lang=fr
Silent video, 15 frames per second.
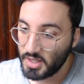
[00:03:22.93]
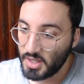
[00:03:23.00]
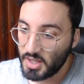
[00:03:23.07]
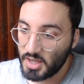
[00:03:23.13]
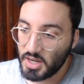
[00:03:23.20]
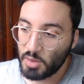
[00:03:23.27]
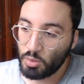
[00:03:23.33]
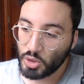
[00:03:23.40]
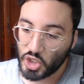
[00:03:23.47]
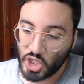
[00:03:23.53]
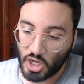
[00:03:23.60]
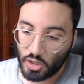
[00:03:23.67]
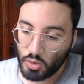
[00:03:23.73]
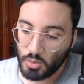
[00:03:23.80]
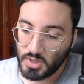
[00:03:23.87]
Les monts
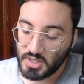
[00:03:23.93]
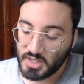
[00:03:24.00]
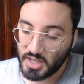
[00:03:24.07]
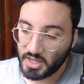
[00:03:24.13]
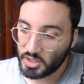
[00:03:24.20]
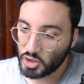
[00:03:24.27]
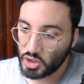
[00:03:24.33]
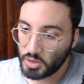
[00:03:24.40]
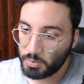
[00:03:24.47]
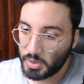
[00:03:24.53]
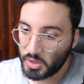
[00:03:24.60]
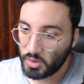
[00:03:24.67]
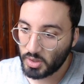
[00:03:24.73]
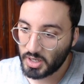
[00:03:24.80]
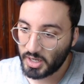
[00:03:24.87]
Shirano sert, je dis
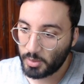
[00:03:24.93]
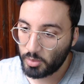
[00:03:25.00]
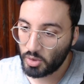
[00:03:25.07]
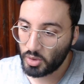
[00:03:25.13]
pas non clairement.